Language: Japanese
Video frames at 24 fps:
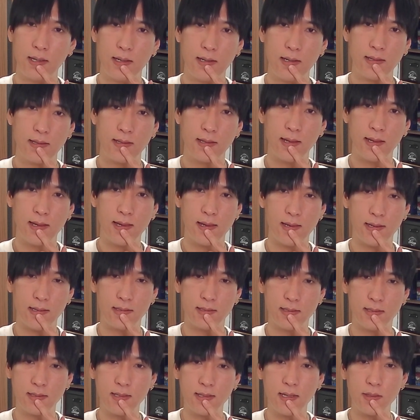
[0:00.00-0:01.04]
で、
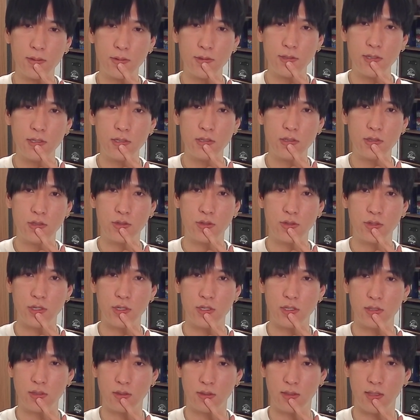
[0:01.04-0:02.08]
5日と25
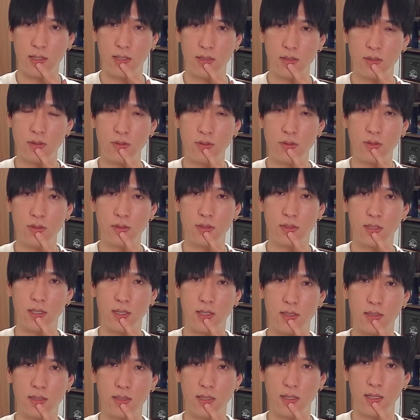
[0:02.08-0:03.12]
日のデッドクロス
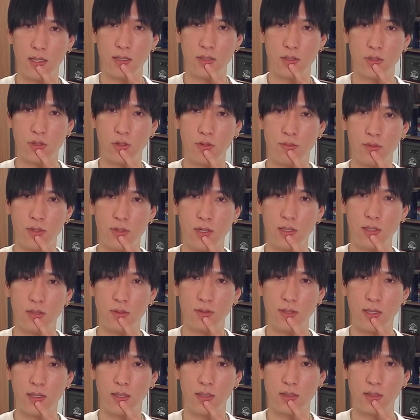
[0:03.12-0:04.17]
形成がちょい見え
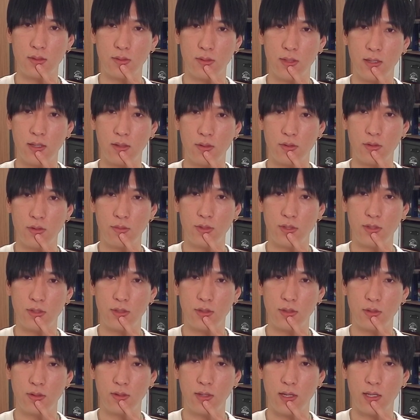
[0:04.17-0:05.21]
そうなんですよね。この水
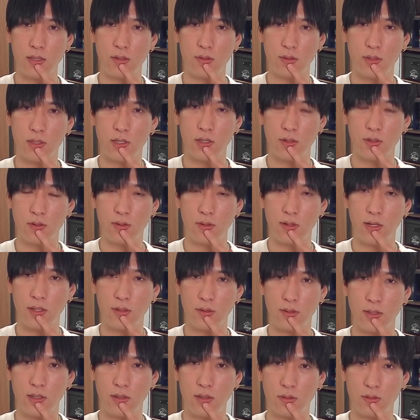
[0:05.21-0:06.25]
色のラインと黄色のライン
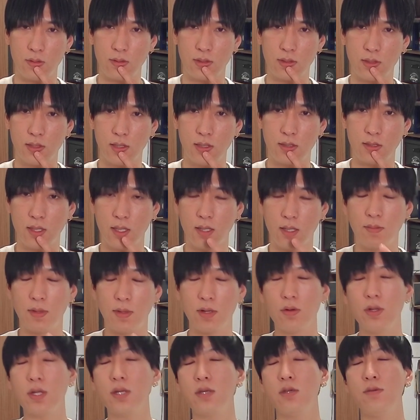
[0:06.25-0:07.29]
のデッドクロス形成。まあ、
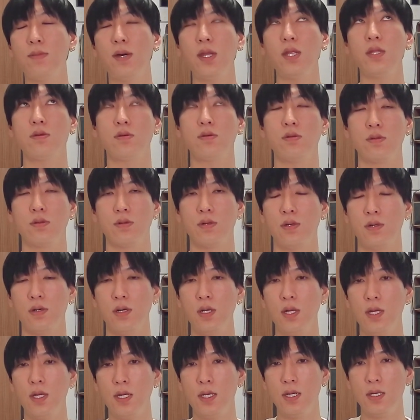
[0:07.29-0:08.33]
これ組まれてくる
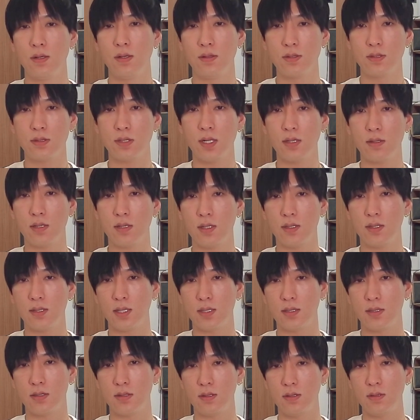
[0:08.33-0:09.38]
と、おそらく一
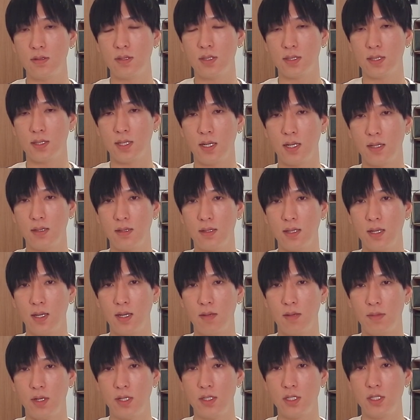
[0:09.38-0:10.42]
旦スルって下がっ
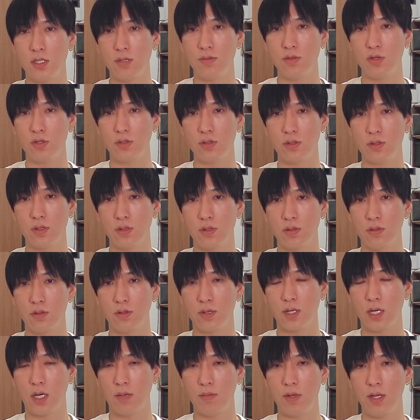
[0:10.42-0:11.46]
て、まあ、一目のこ
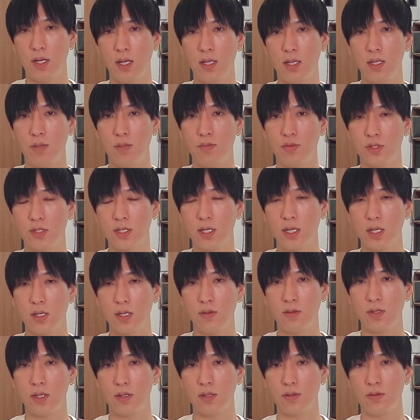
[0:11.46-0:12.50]
の壁にぶつかる
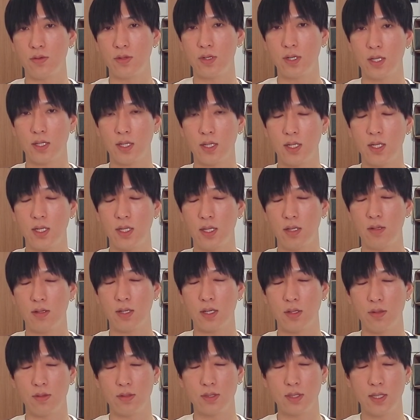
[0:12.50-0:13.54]
ような動き方になる
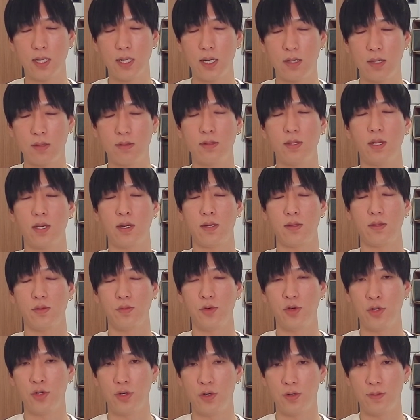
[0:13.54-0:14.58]
可能性があるんだけど
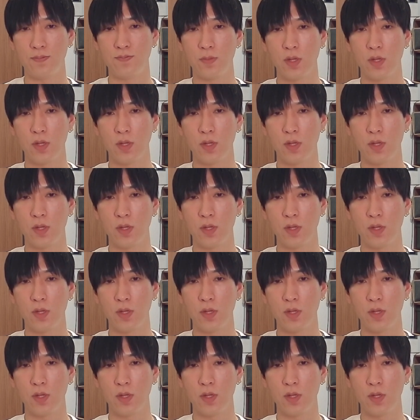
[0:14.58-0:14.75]
も、